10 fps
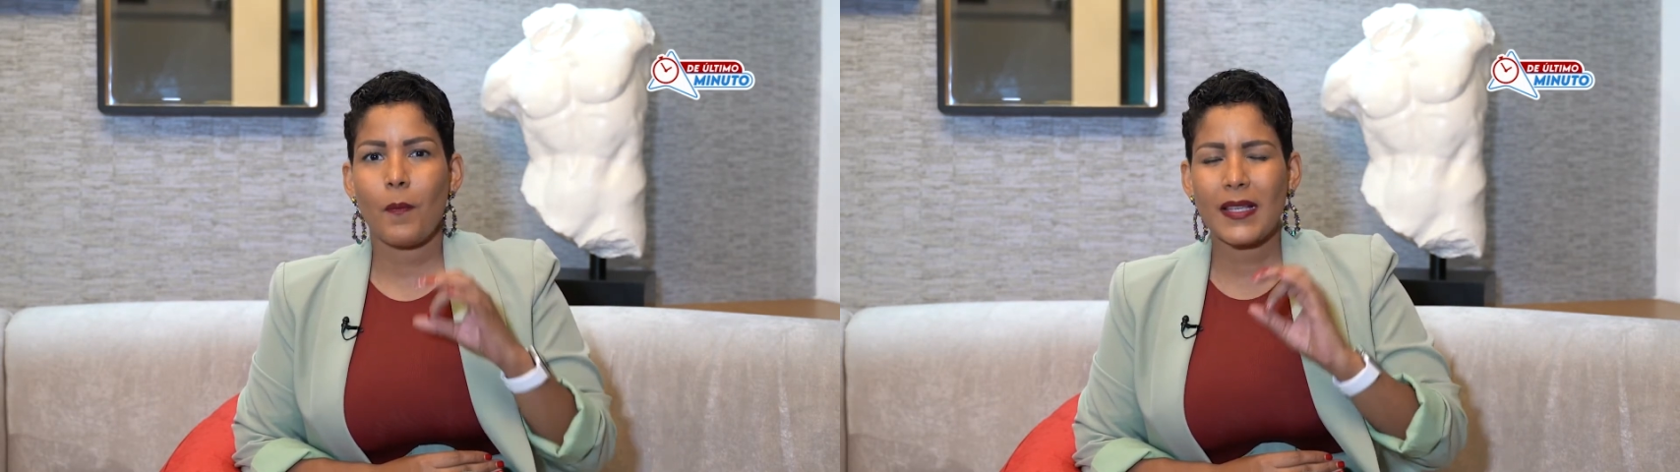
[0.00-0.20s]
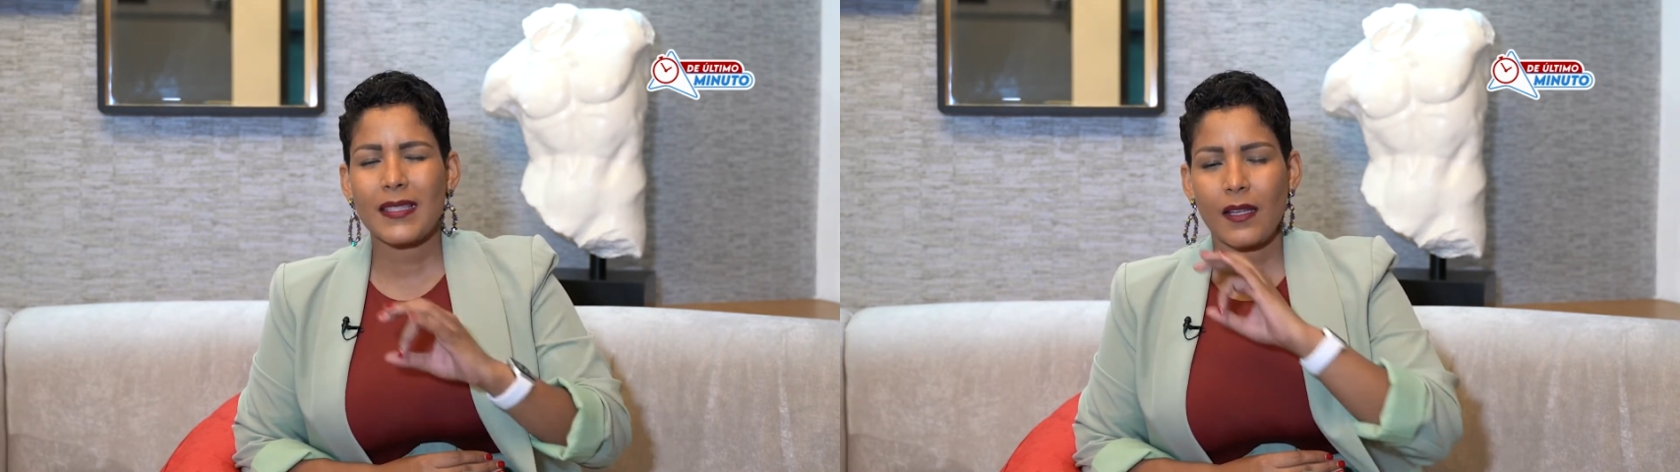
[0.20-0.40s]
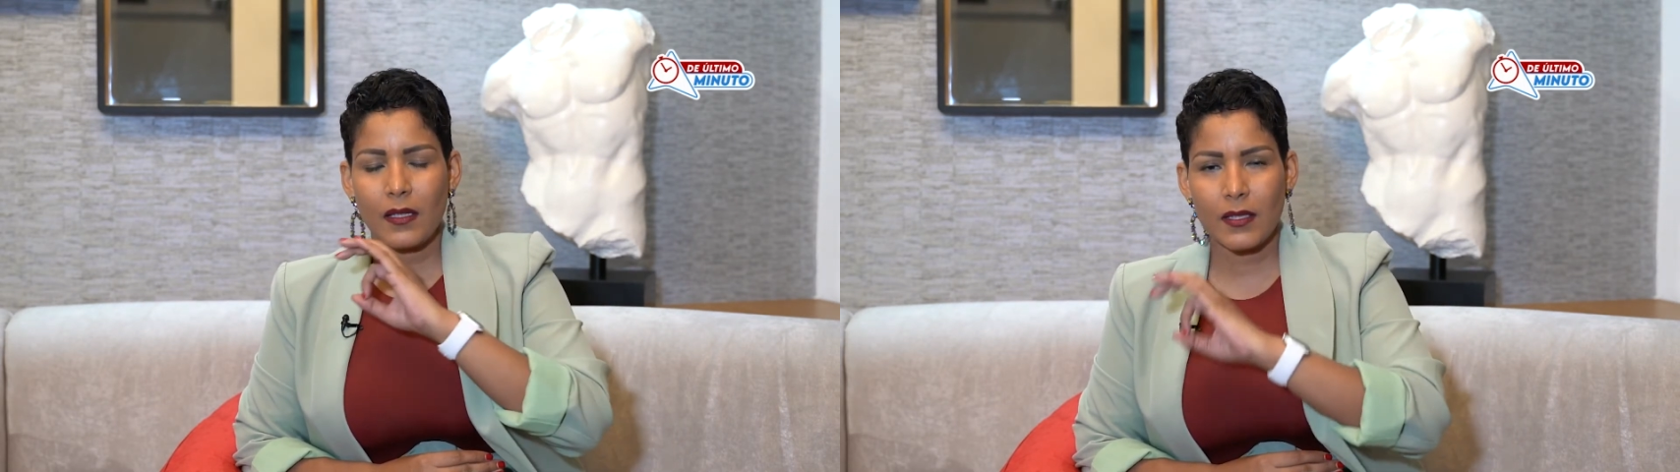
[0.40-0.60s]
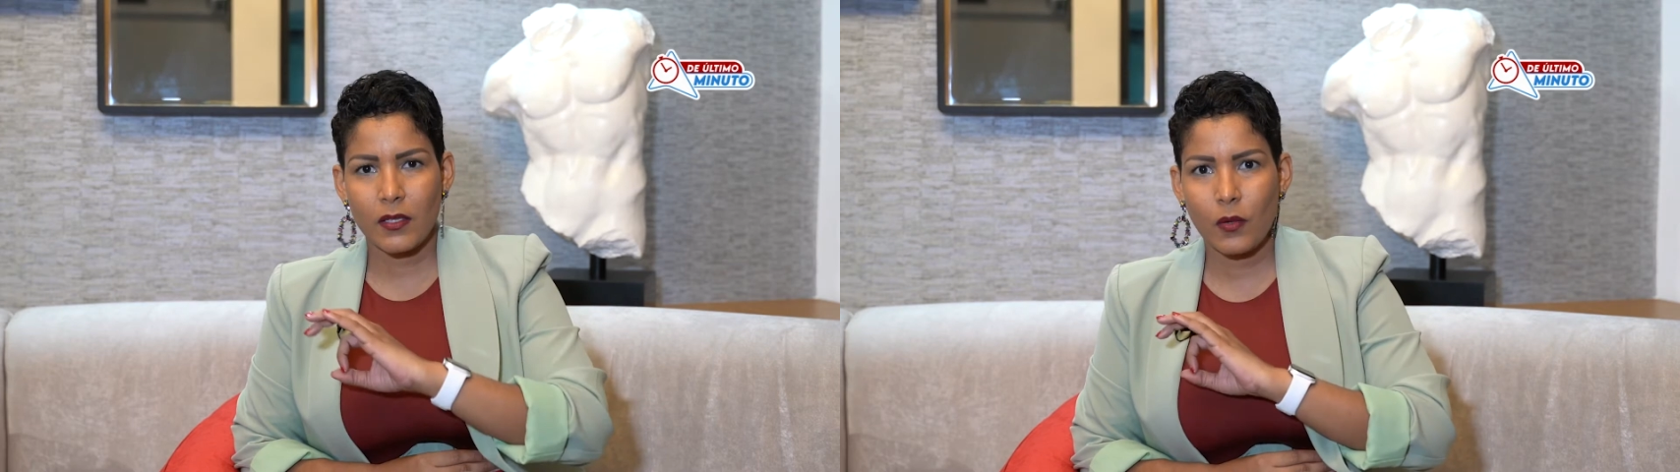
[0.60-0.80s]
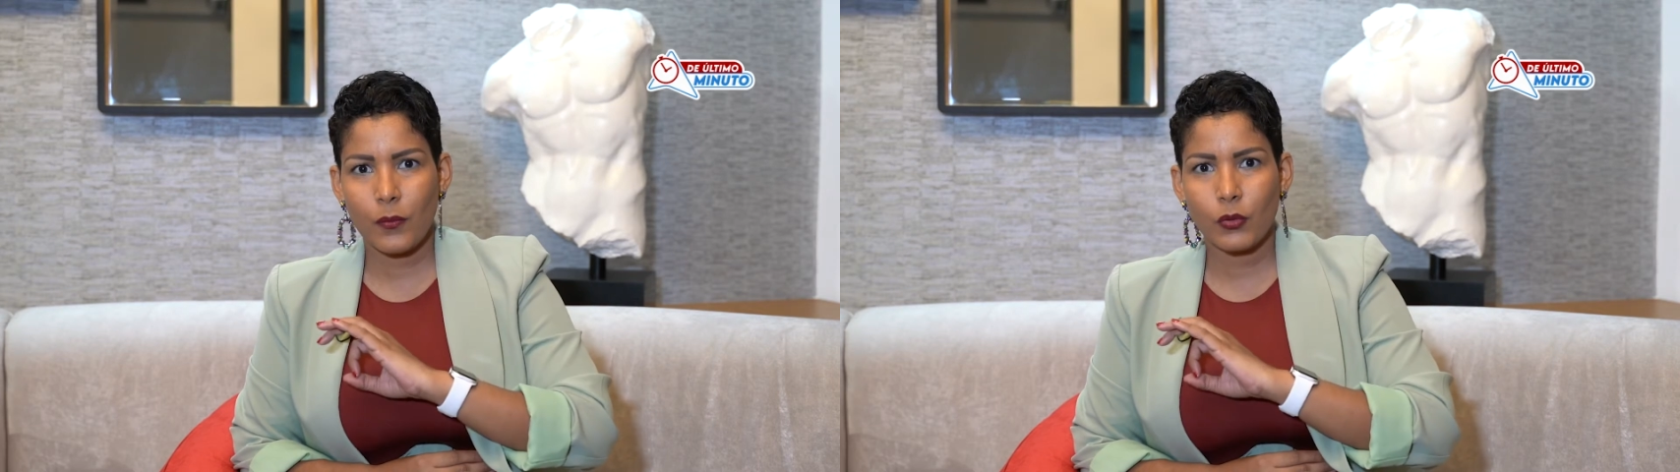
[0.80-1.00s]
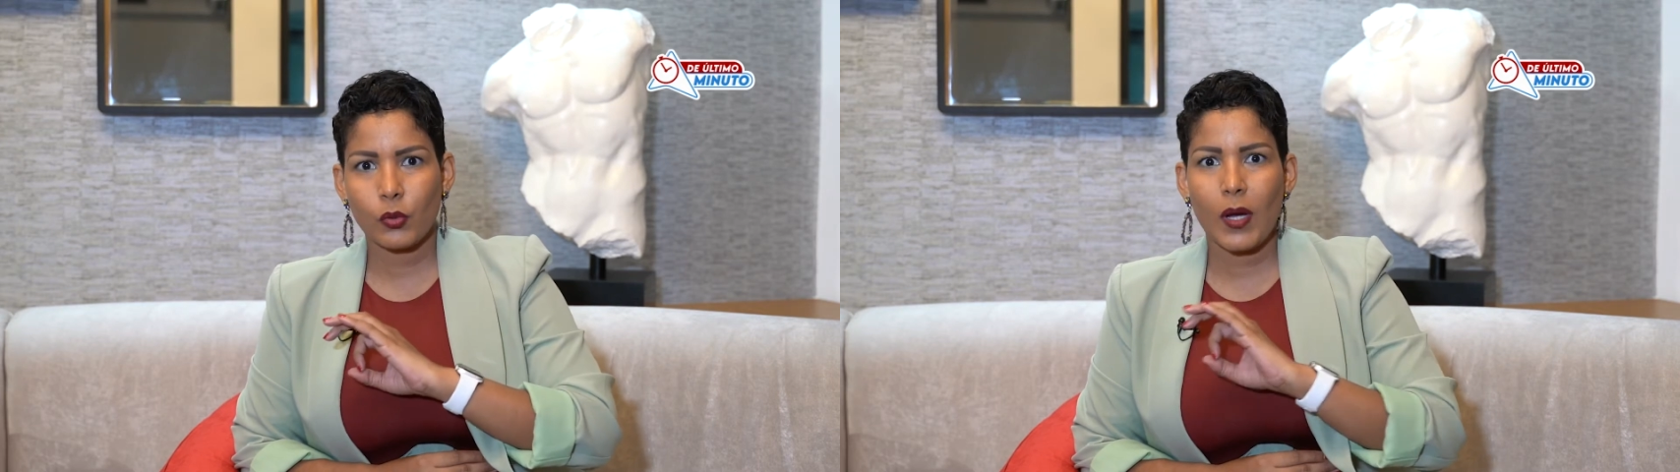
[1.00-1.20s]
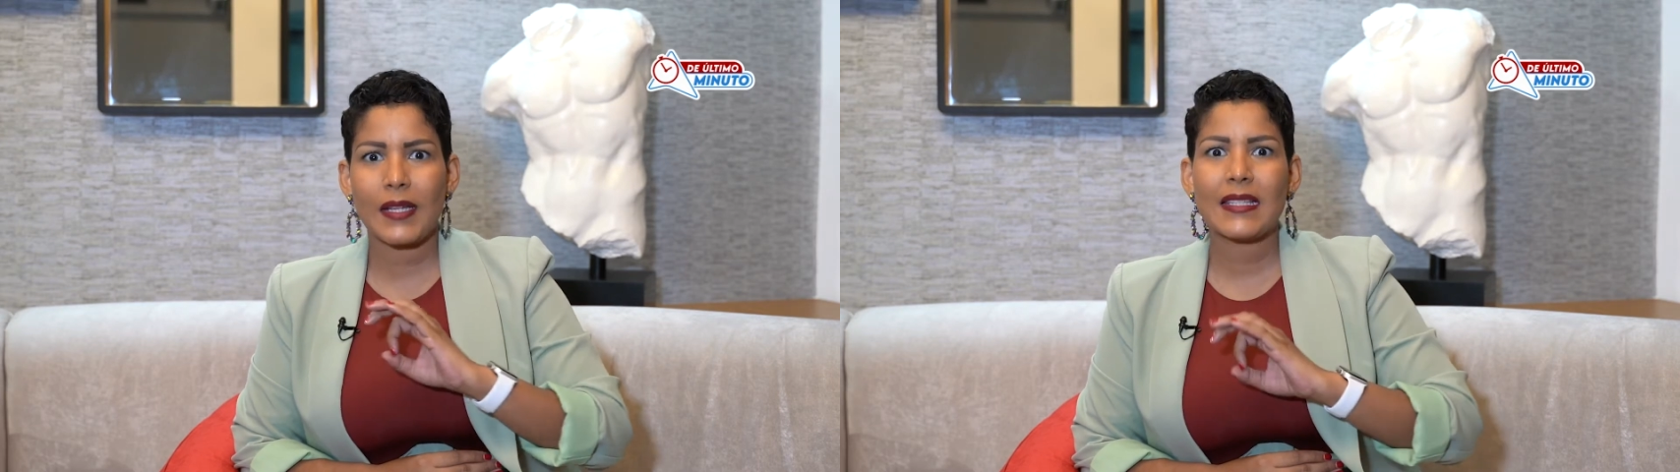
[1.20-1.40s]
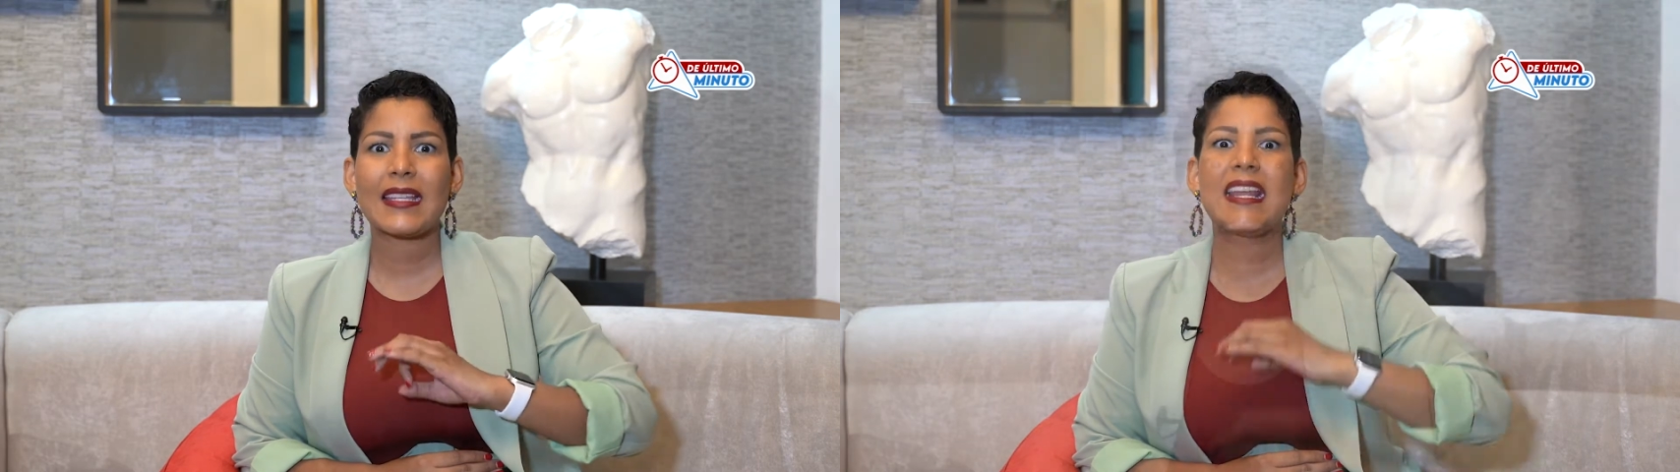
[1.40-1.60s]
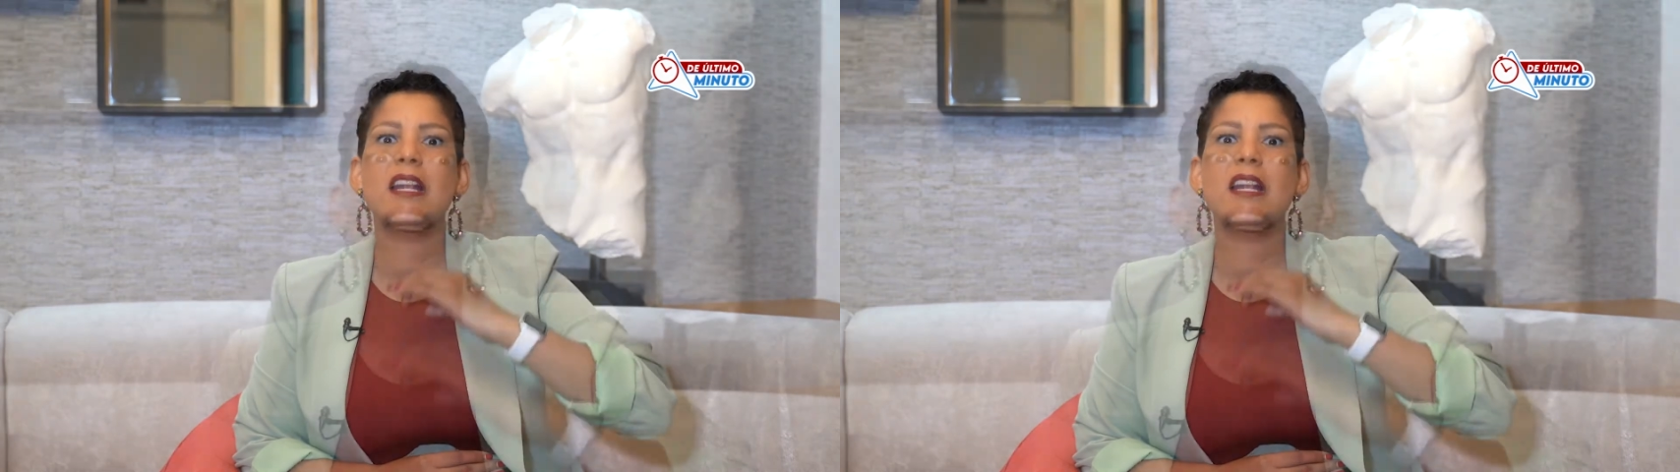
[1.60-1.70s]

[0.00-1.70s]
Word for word: más que la decisión puntual es